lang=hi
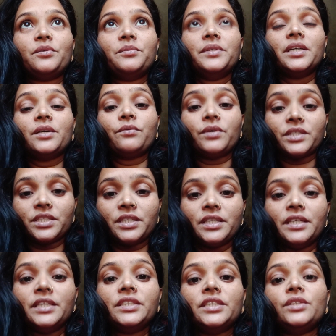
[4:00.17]
को भी ये क्वेश्चन
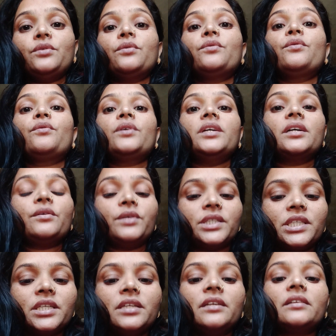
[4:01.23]
है जिन लोगों को ये
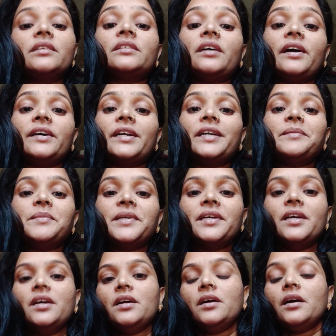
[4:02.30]
क्वेश्चन है कि थायराइड में
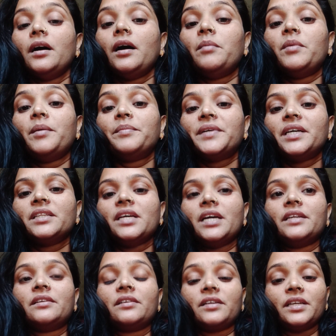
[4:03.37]
हम अपना
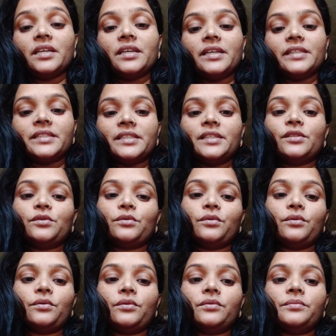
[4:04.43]
ध्यान रखें कैसे तो
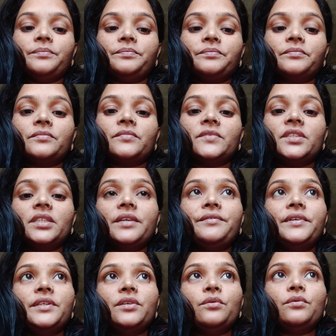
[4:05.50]
ये
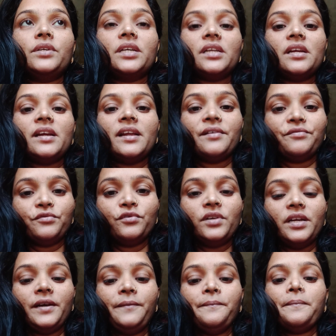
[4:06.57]
वीडियो उनके लिए
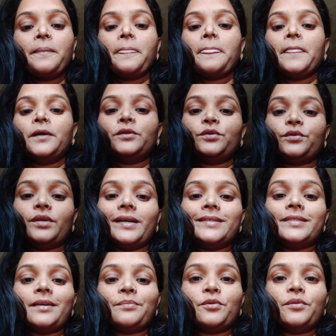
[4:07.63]
हेल्पफुल है तो
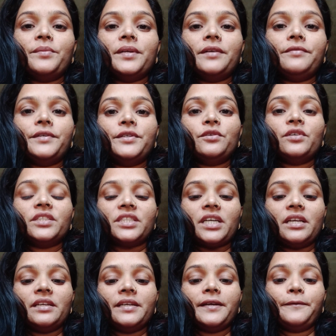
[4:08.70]
गाइज़ आपको मेरा वीडियो
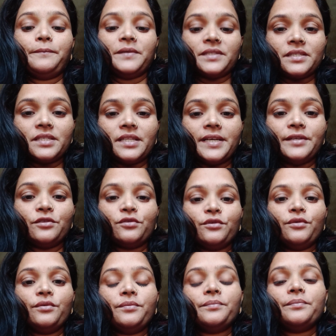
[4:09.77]
अच्छा लगे पसंद आए
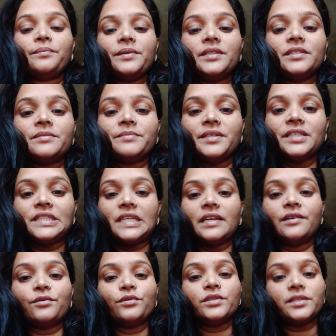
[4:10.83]
तो प्लीज़ मेरे
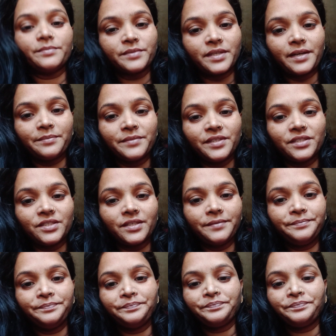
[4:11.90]
चैनल को सब्सक्राइब कीजिए